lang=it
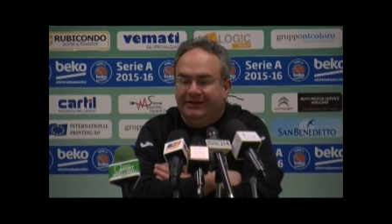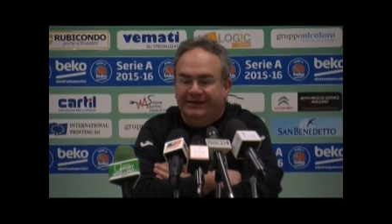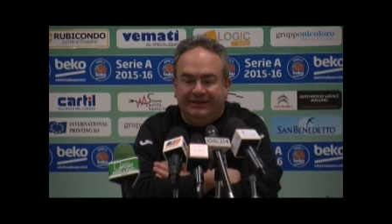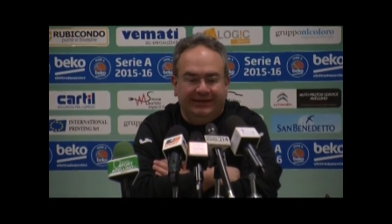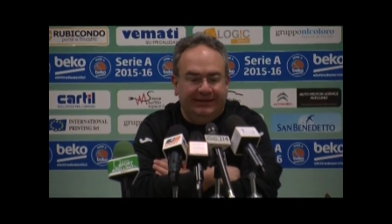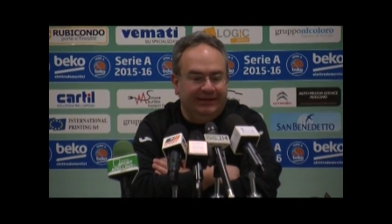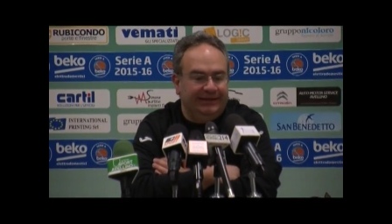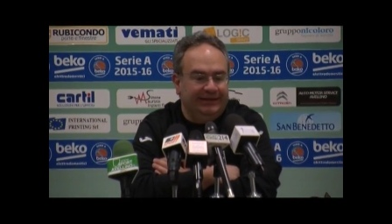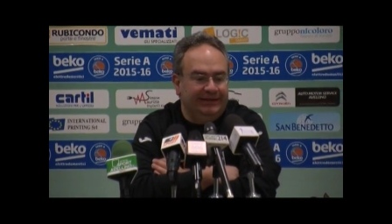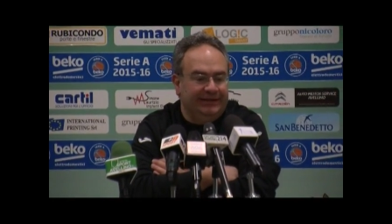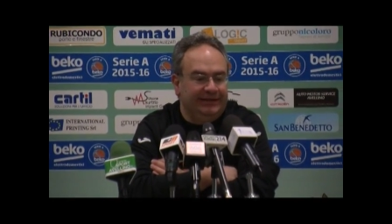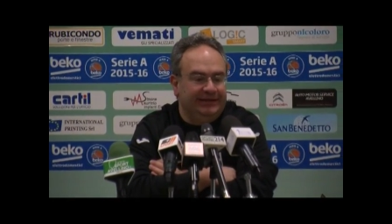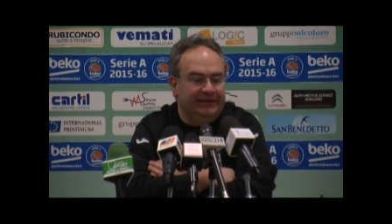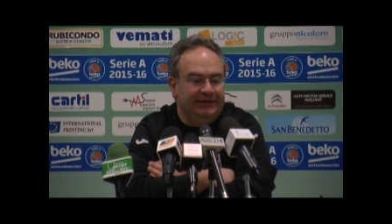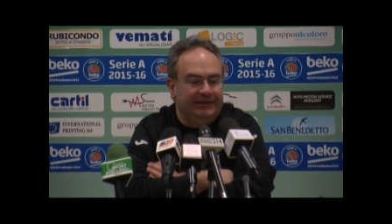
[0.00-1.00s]

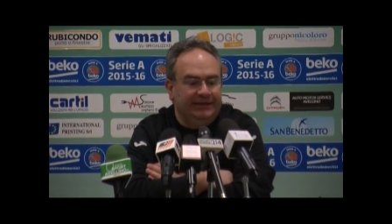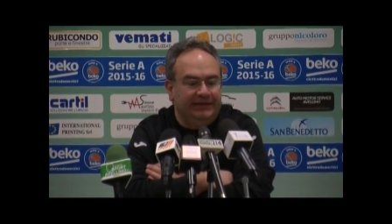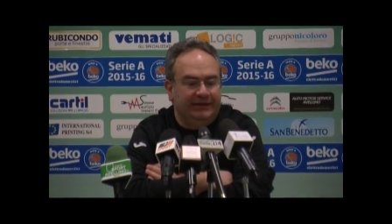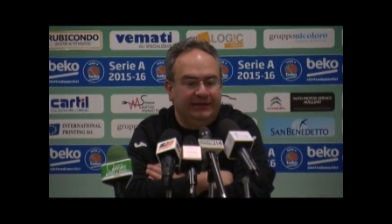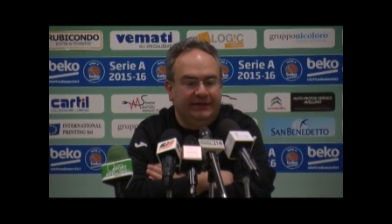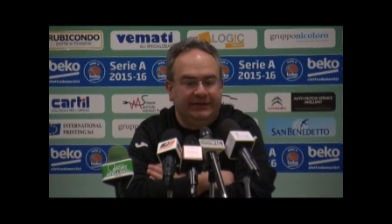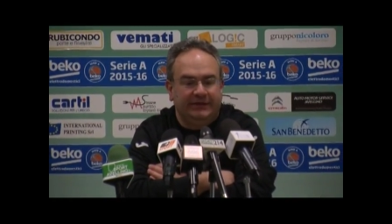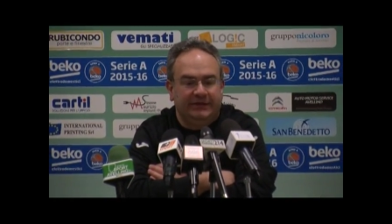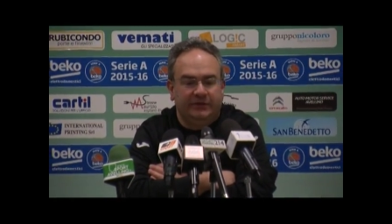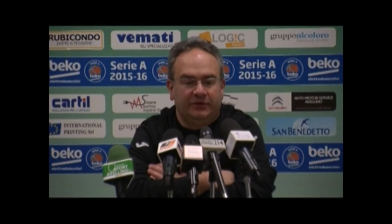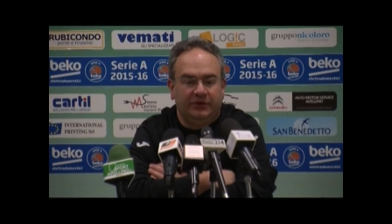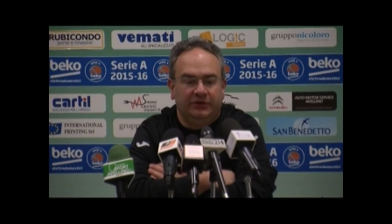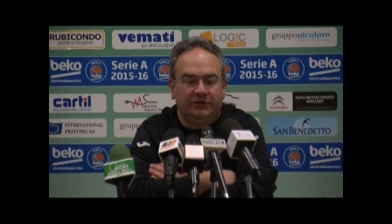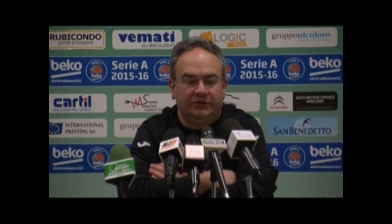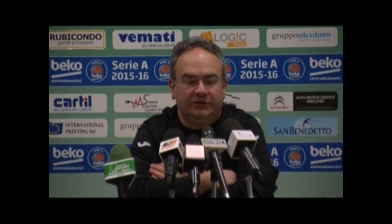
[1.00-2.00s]
che
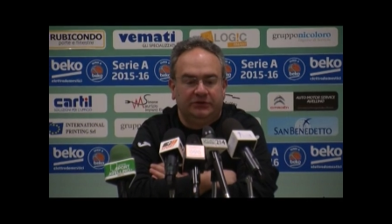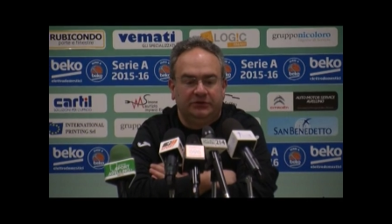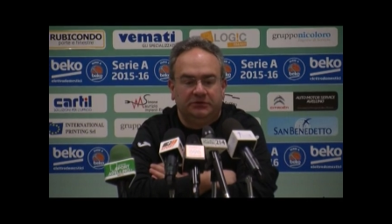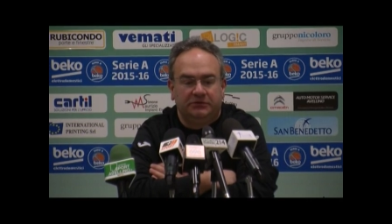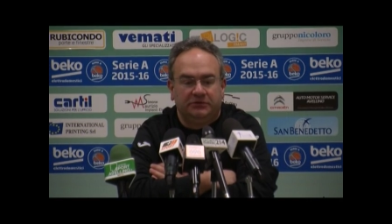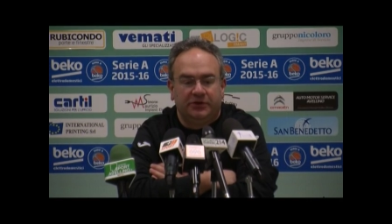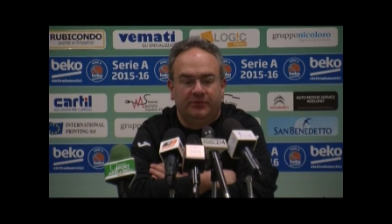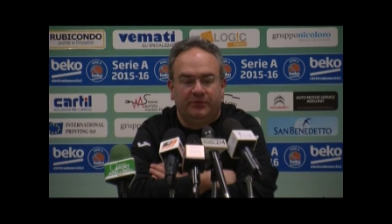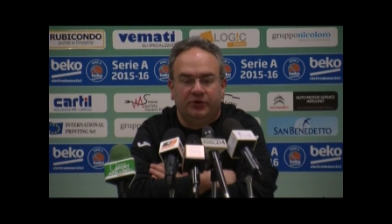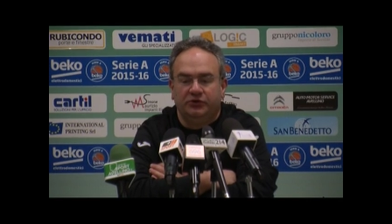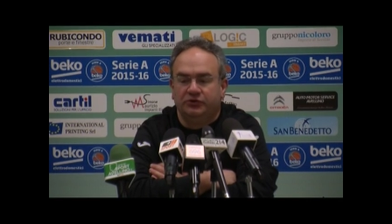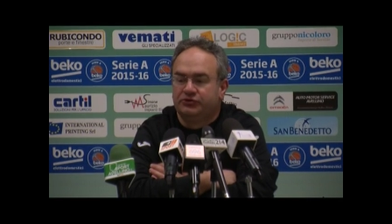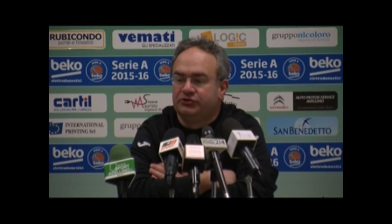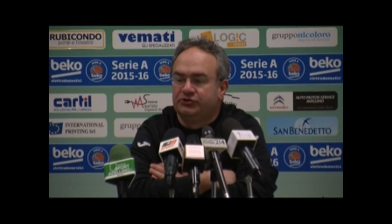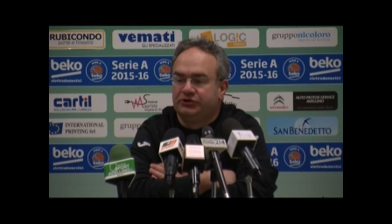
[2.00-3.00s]
quello che un po'
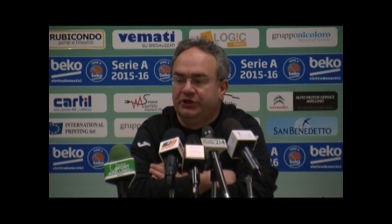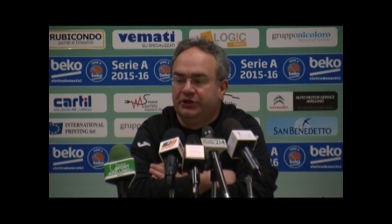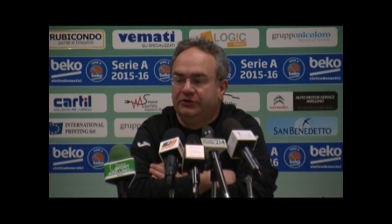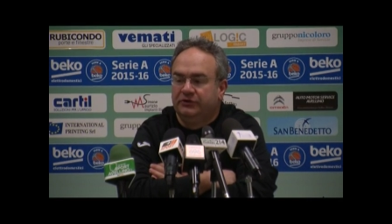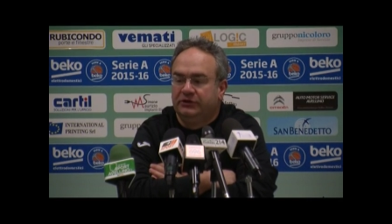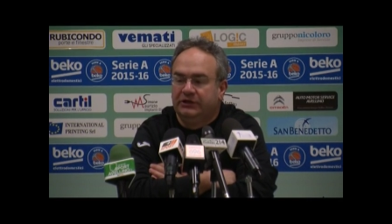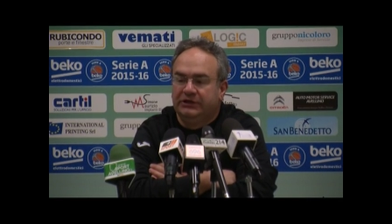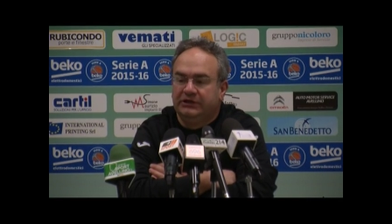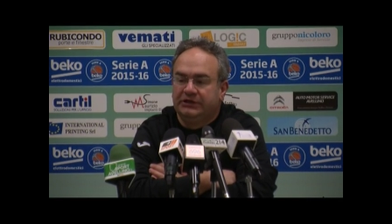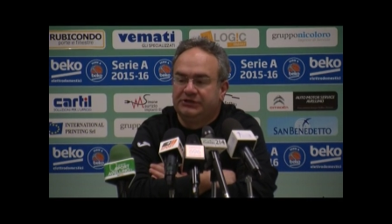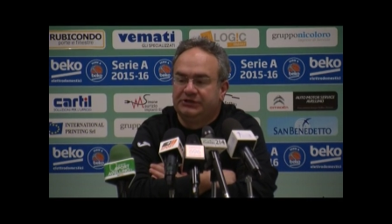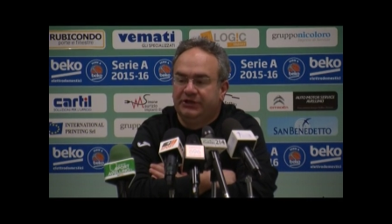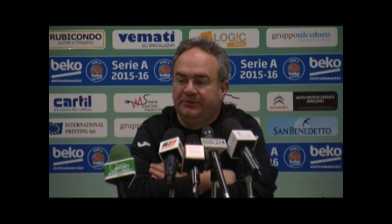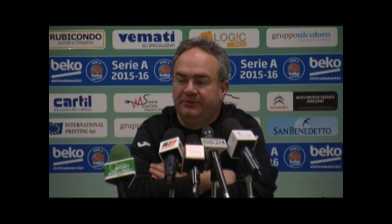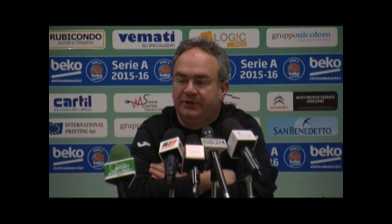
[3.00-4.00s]
io sostengo da, da
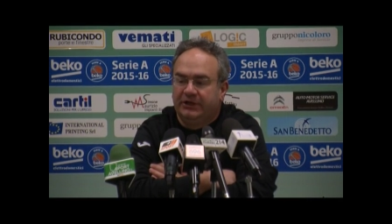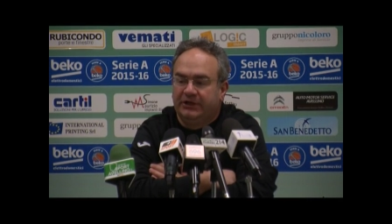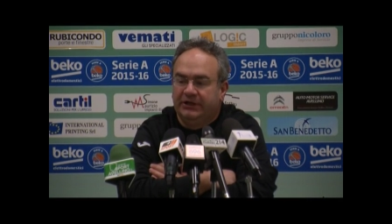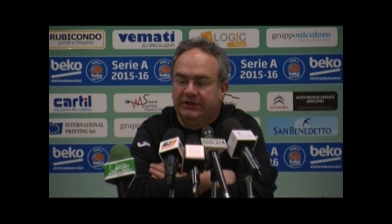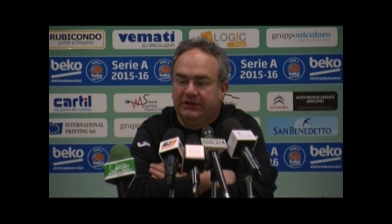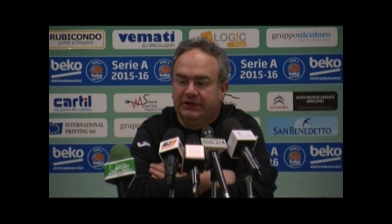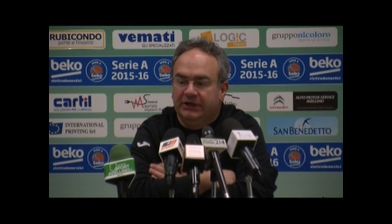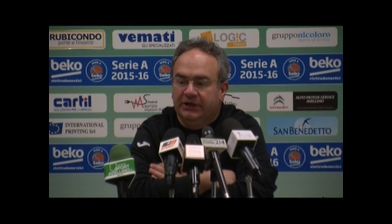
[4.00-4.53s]
sempre che